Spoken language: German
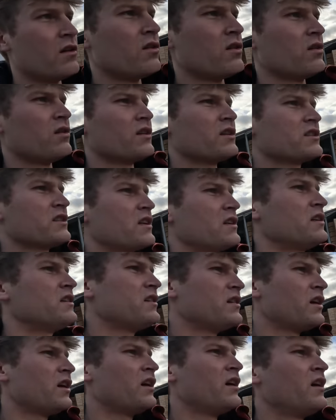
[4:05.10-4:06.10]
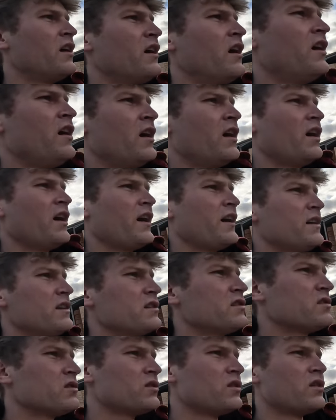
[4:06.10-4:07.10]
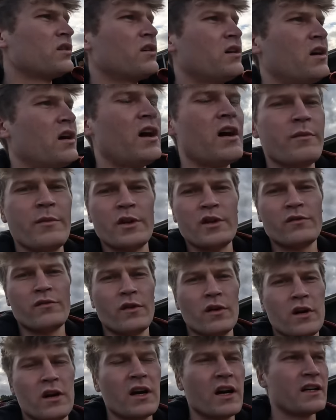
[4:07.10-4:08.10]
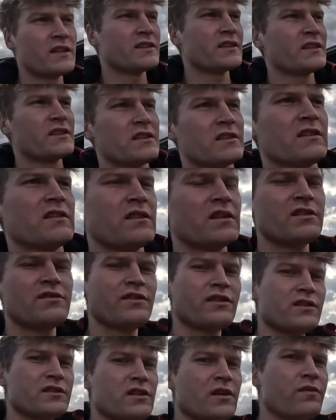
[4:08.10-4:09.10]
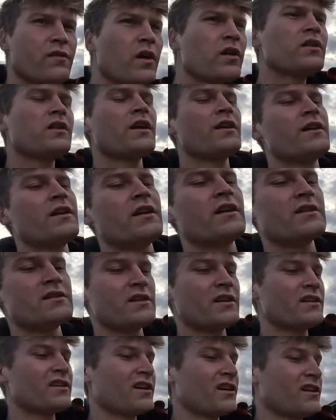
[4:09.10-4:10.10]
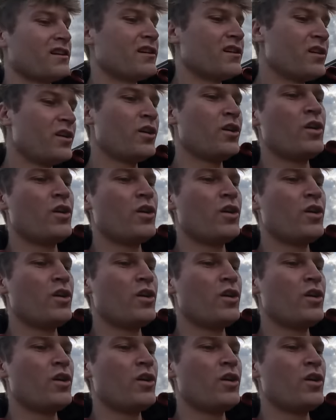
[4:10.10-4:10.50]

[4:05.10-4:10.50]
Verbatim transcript: auch. Und das kann ich eigentlich so einmal die Woche reinsetzen. Deswegen ist der Frontlader die ganze Zeit dran.